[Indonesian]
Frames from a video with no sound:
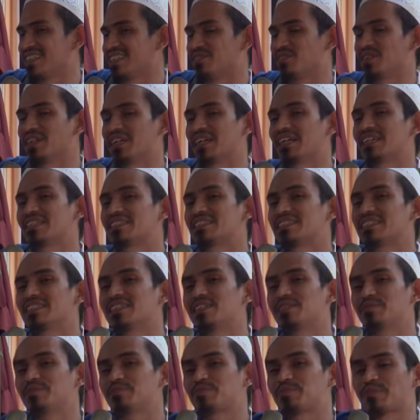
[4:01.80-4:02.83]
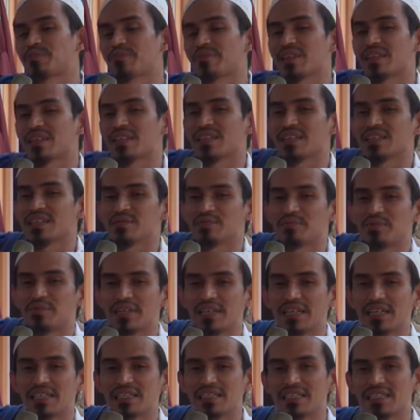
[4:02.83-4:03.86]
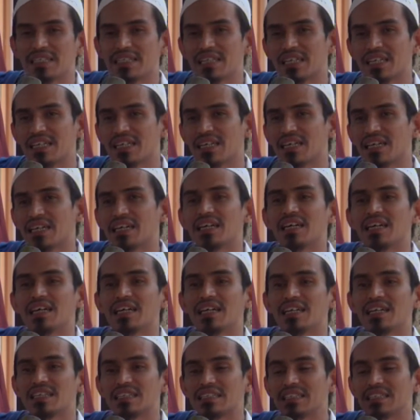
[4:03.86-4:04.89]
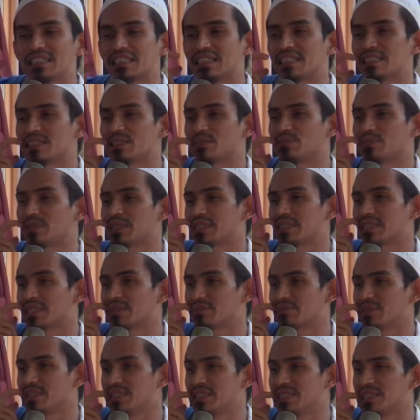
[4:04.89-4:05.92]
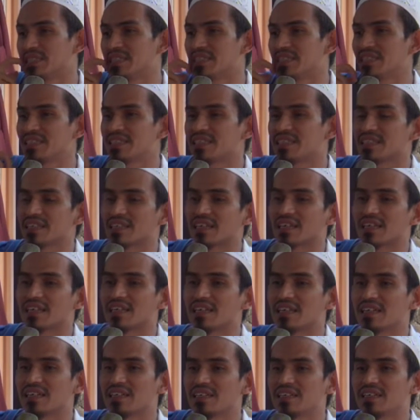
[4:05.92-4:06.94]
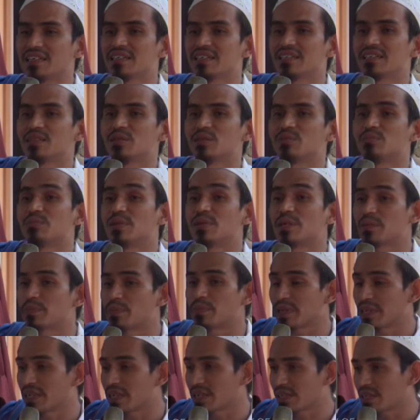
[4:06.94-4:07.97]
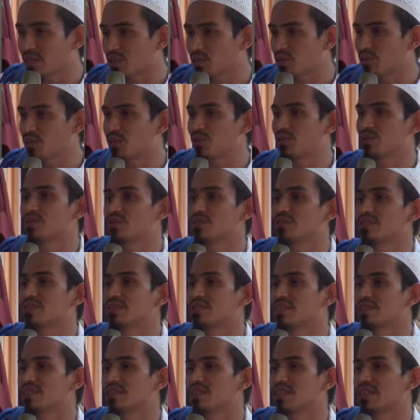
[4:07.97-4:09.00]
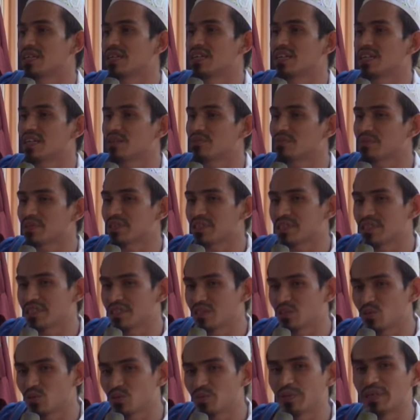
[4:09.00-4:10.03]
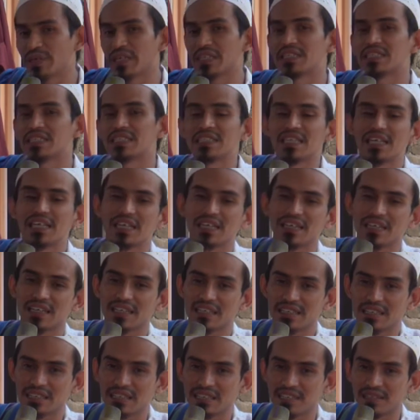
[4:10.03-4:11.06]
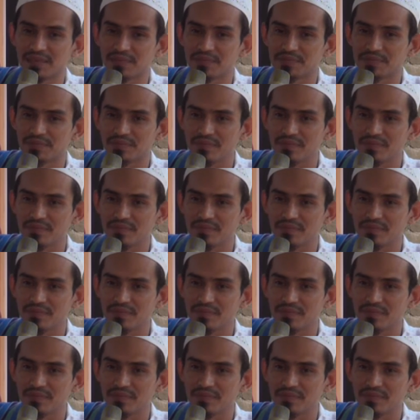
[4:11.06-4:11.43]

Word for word: walhasil perhatikan hal-hal kecil semacam ini karena berpengaruh dalam kehidupan si anak ini.